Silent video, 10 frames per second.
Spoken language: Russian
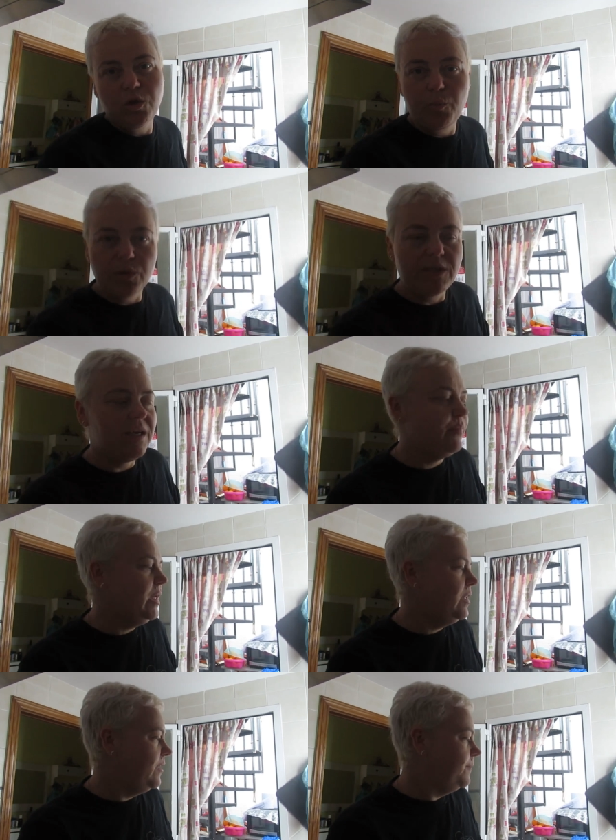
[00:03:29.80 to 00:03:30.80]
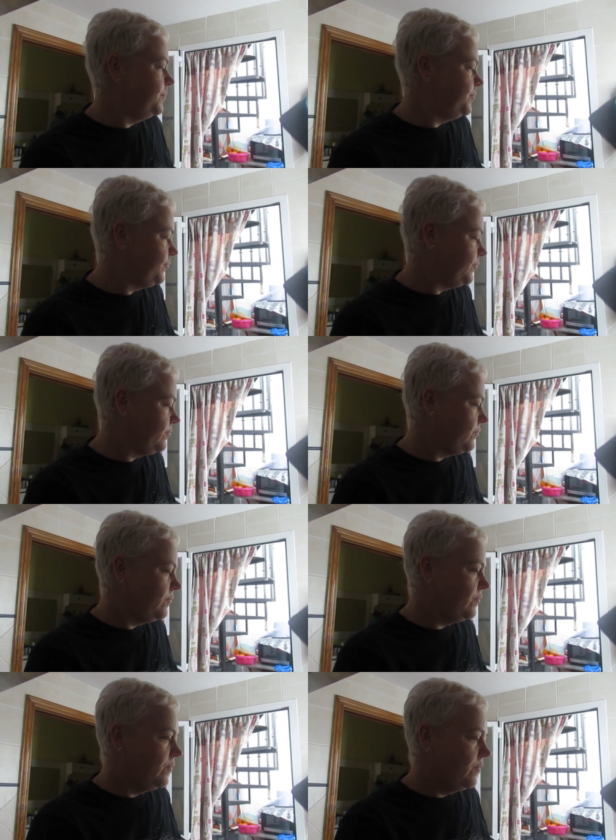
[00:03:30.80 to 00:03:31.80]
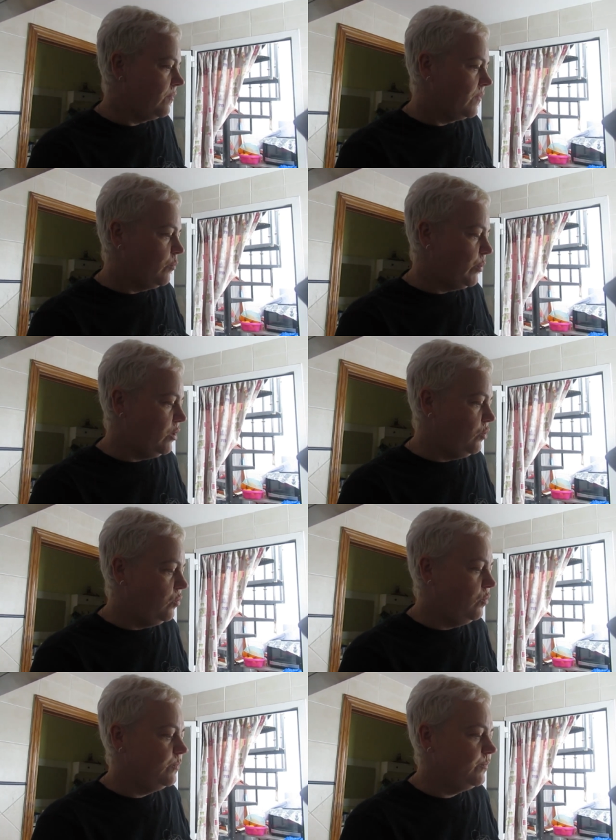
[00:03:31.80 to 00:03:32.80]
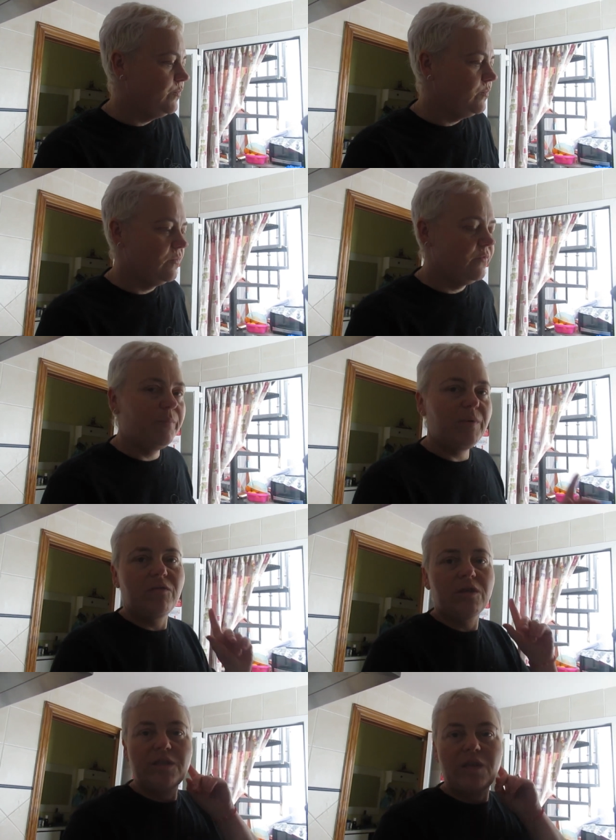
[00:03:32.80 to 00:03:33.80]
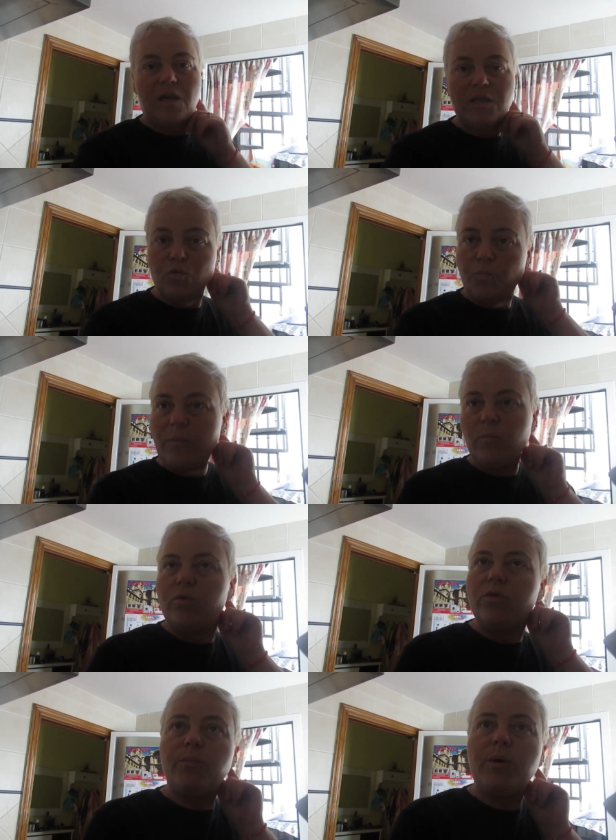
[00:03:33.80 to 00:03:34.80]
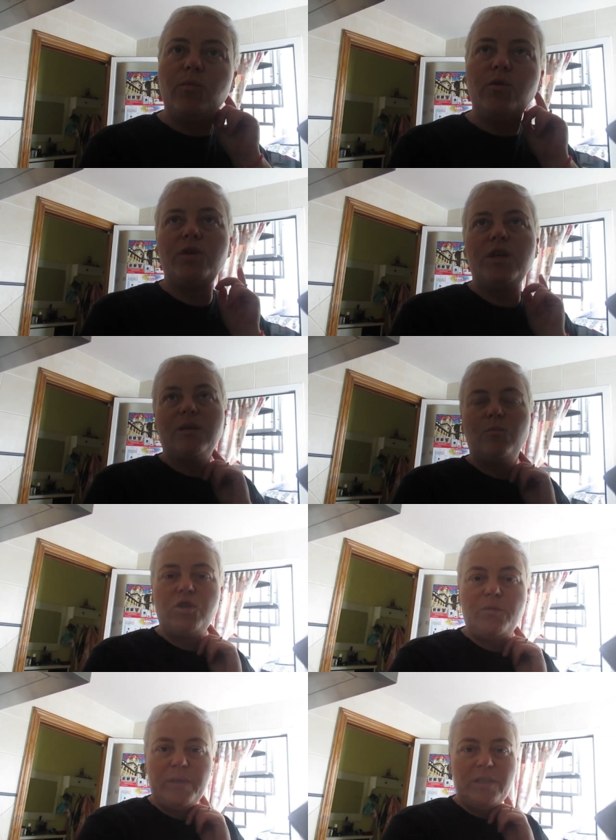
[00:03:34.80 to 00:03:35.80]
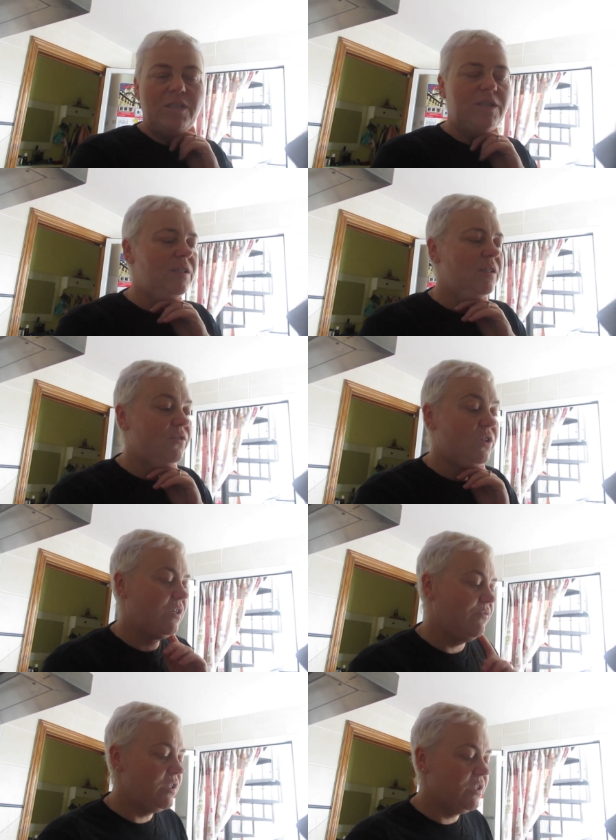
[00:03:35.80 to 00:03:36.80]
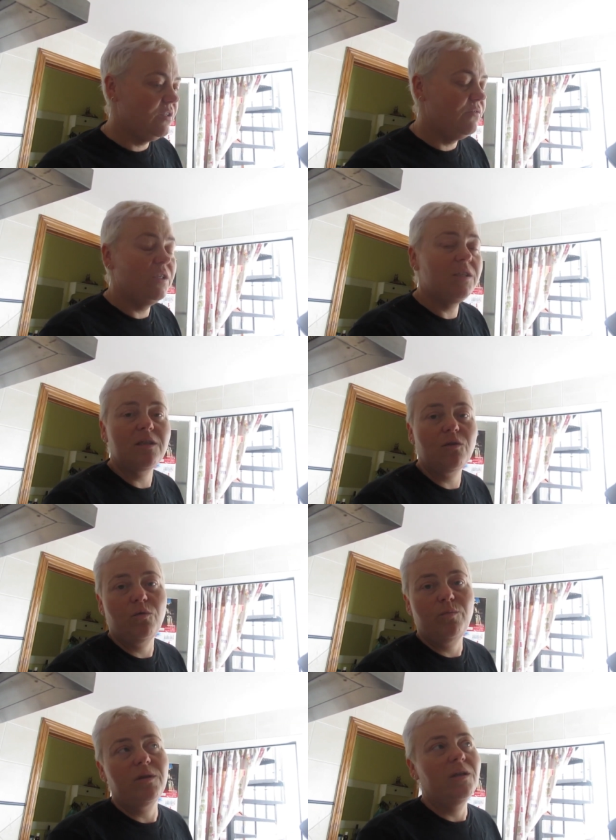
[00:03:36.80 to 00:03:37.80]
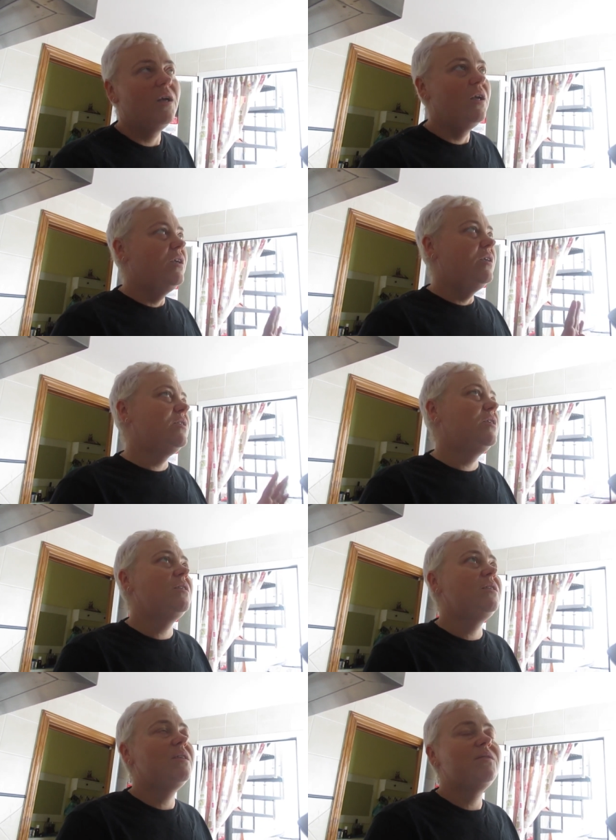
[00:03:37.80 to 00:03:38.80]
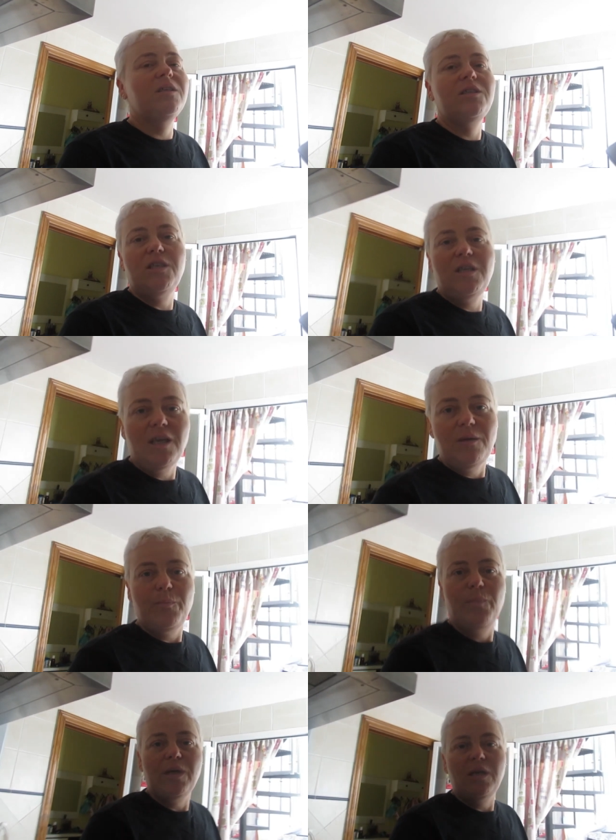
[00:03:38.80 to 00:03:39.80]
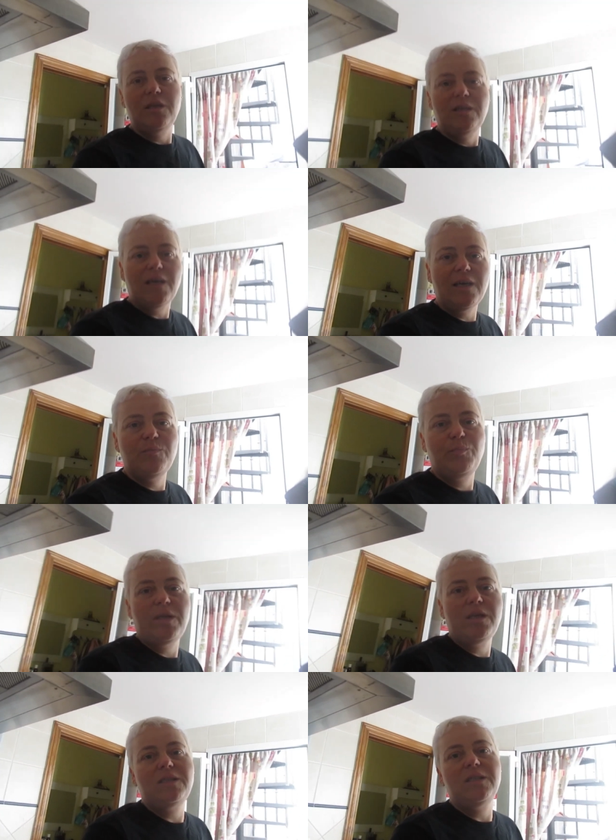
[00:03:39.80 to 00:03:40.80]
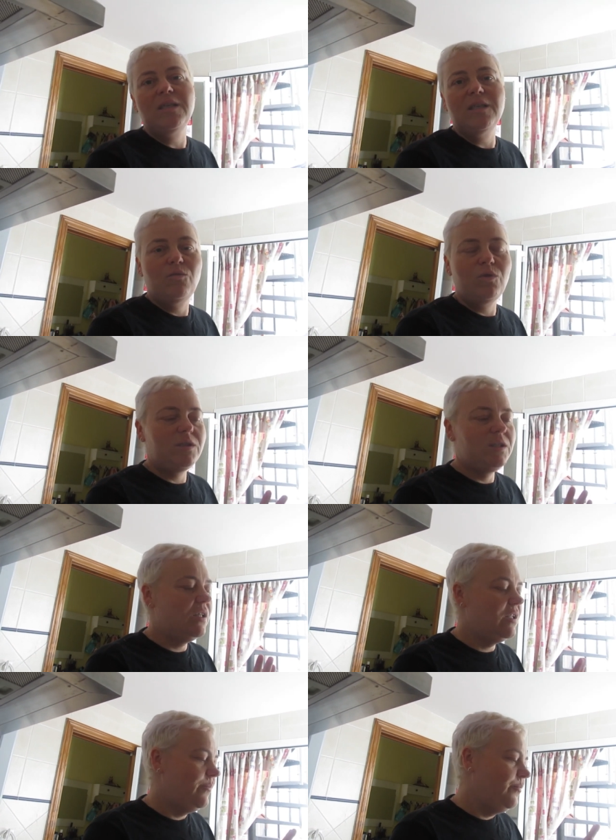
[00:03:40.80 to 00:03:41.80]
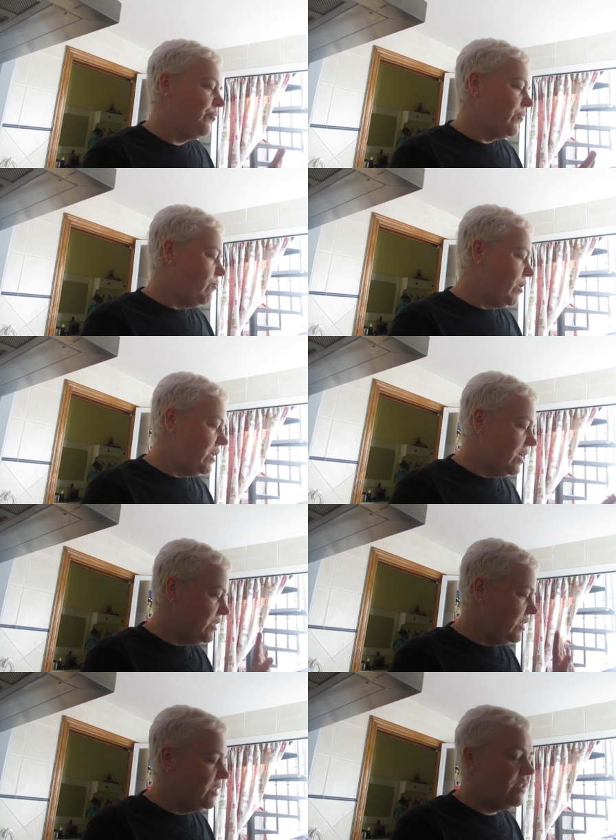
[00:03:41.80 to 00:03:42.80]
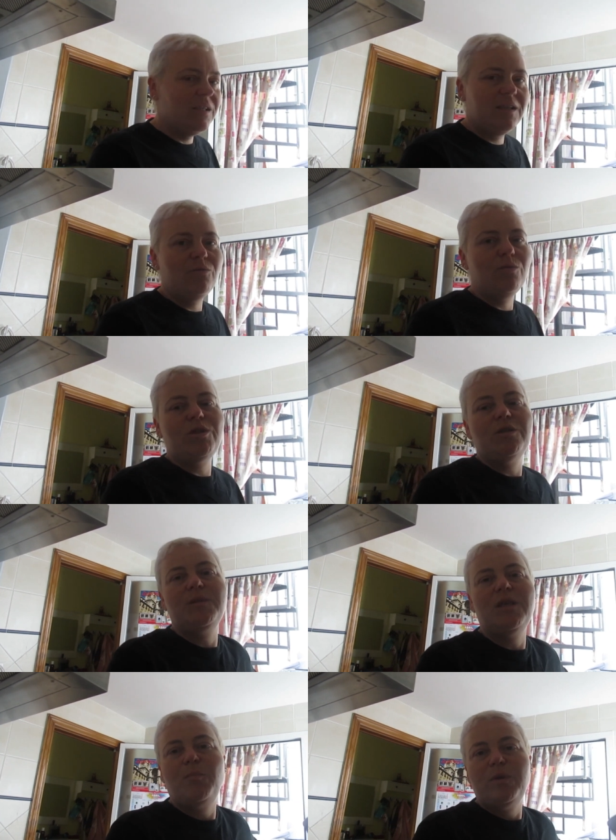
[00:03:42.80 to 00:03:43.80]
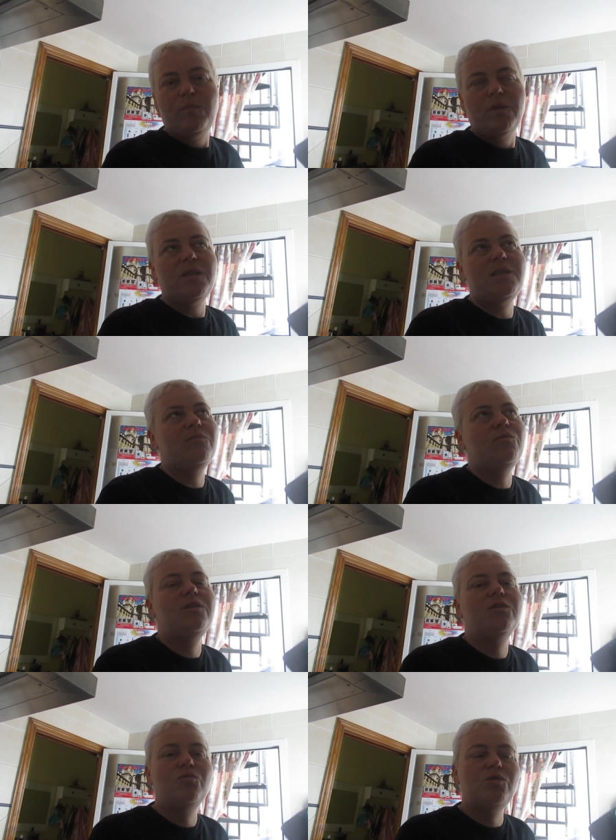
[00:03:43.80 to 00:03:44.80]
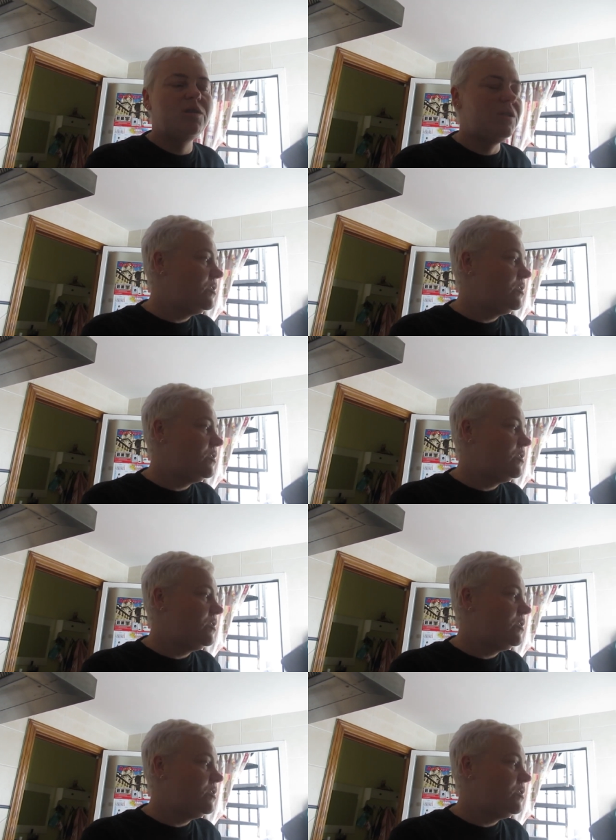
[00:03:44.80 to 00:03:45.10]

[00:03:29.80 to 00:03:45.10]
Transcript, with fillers: уже после обеда пойду, во-первых, террасу помою, помою. Я там уже почистила. Вчера ветер, ветер такой был. И, знаете, со всех щелей пыль, грязь прилетела, улетела. Моя залетела. В общем, я подмела сегодня. Нужно